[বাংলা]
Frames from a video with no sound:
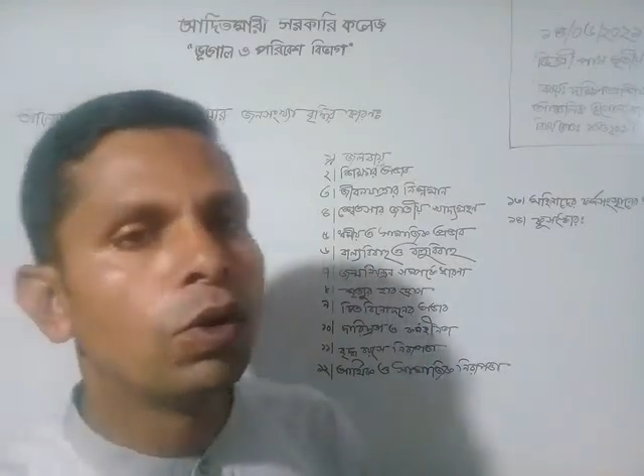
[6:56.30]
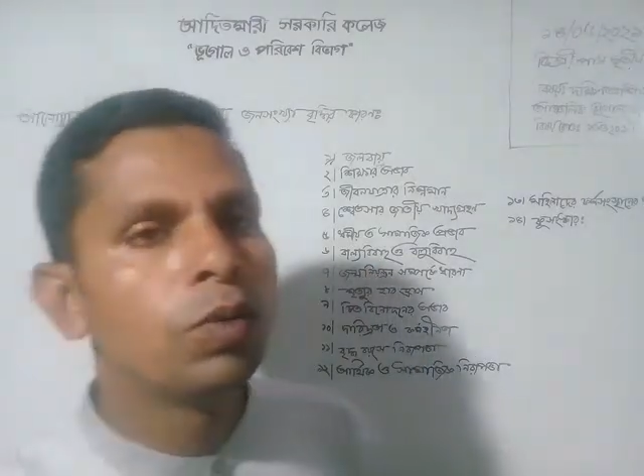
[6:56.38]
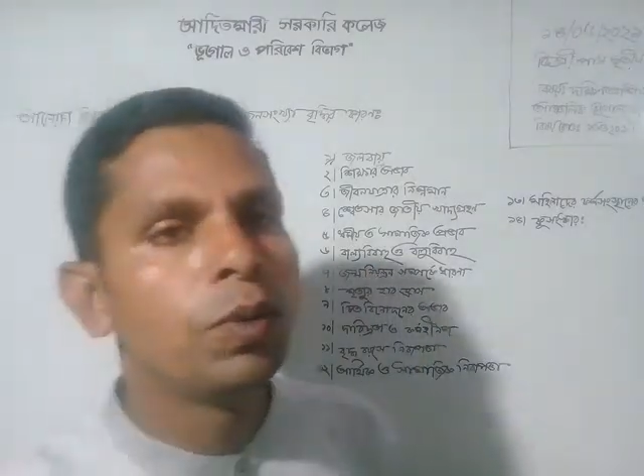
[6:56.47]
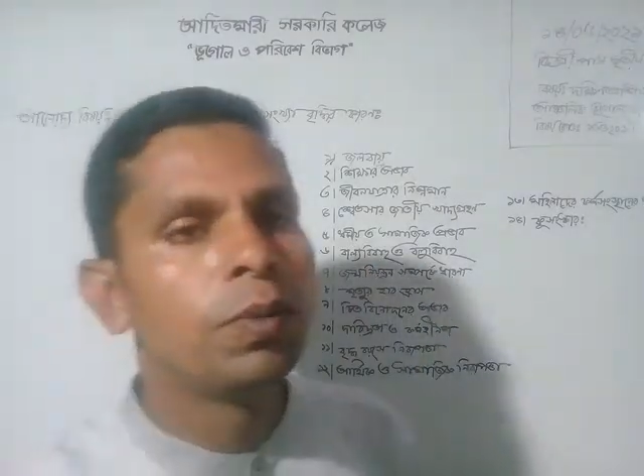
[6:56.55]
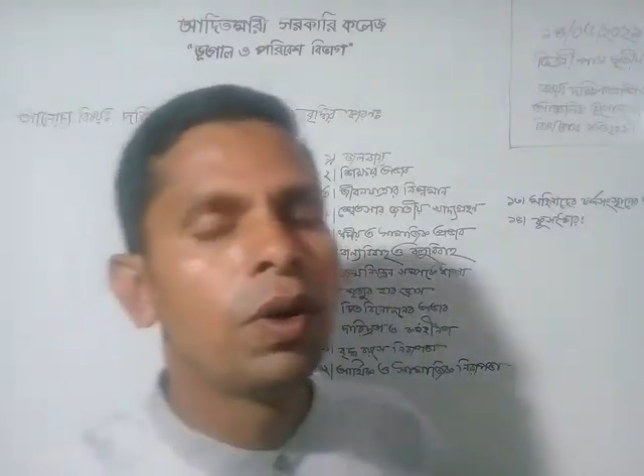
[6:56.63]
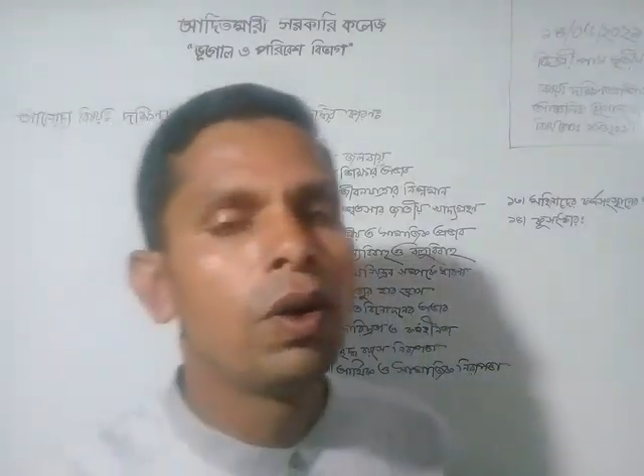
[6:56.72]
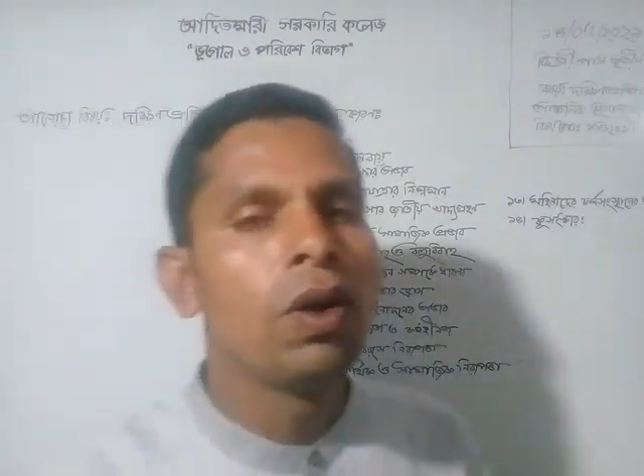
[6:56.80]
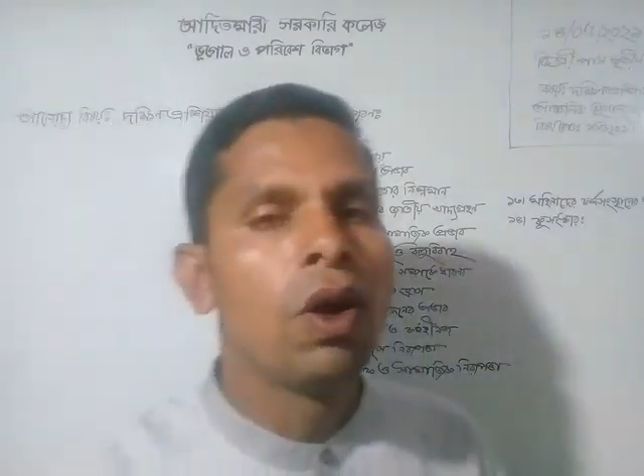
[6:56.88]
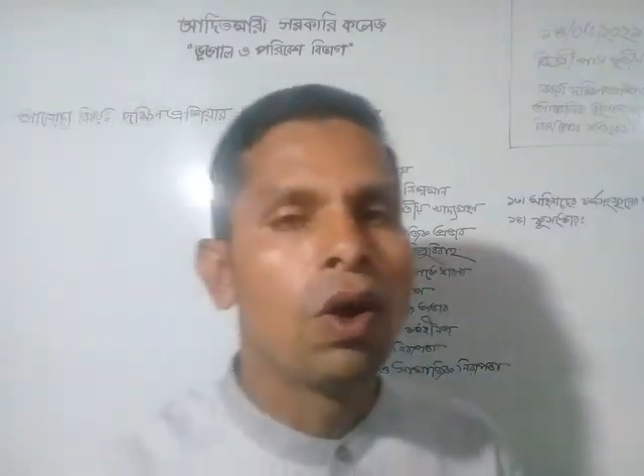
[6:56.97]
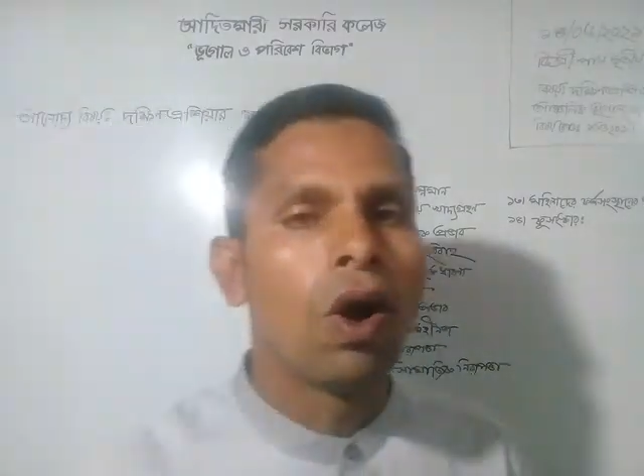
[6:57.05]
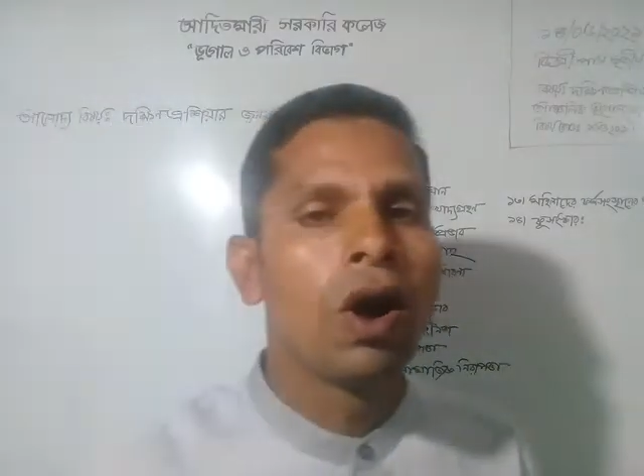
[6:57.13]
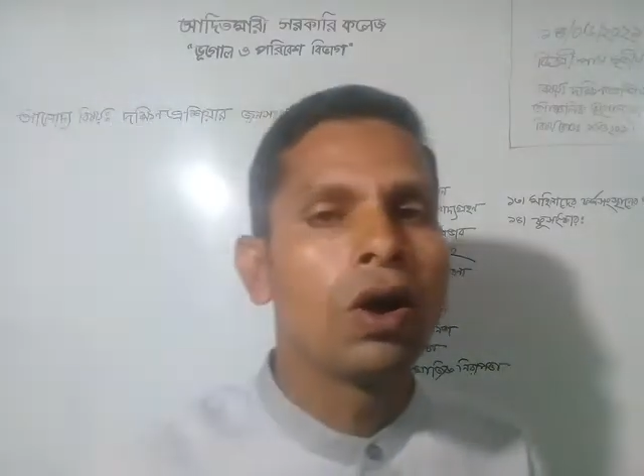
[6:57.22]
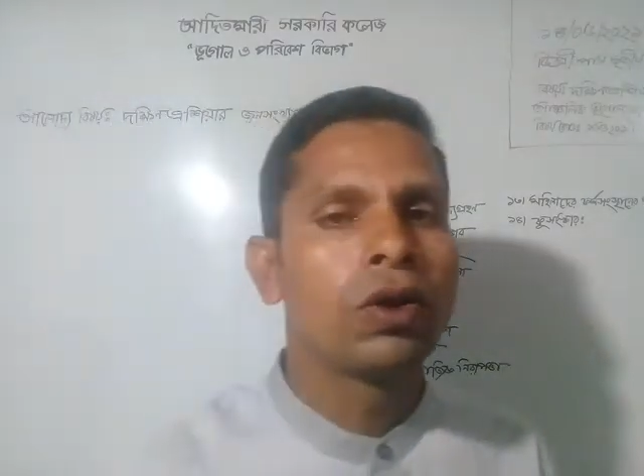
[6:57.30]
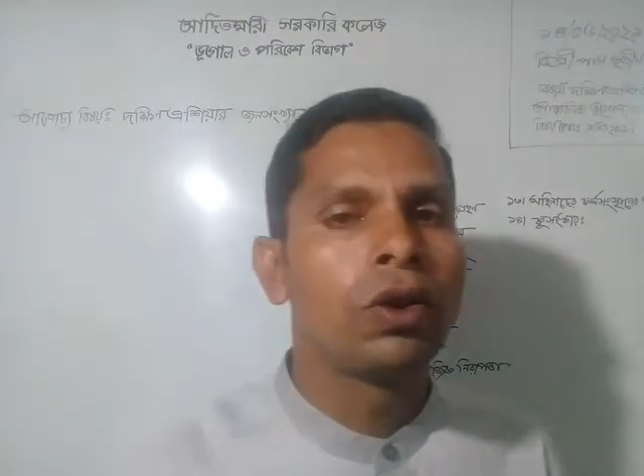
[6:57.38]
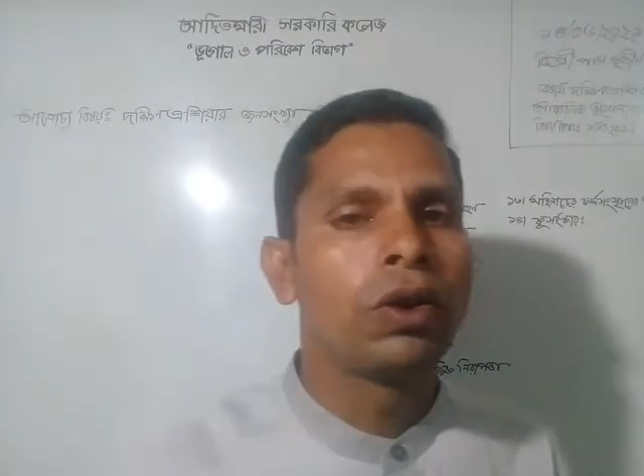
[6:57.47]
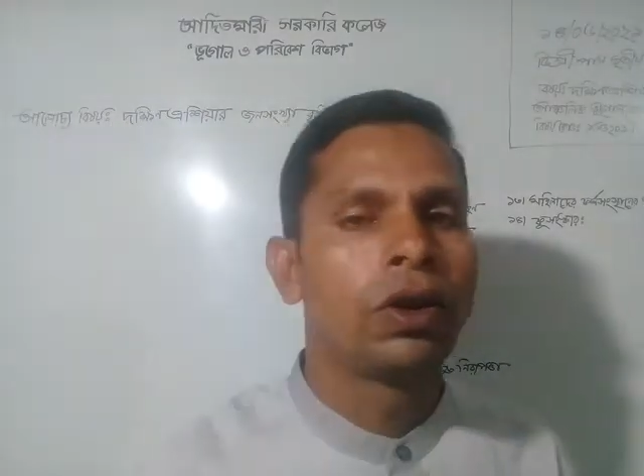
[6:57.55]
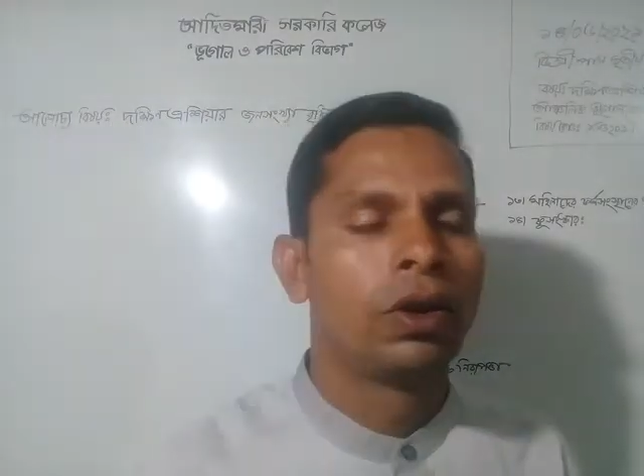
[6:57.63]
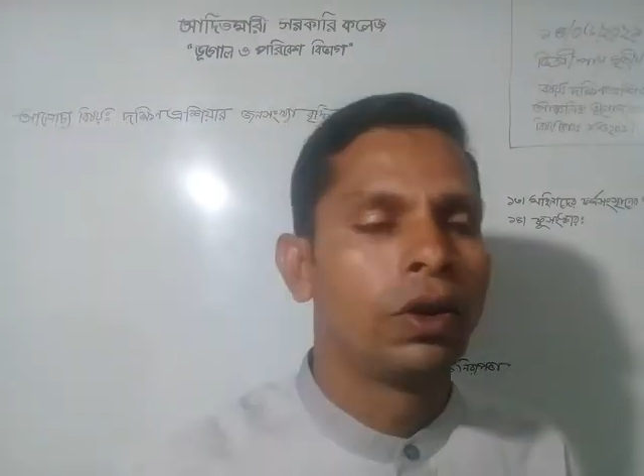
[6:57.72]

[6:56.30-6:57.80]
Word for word: বহুবিবাহ অহরহ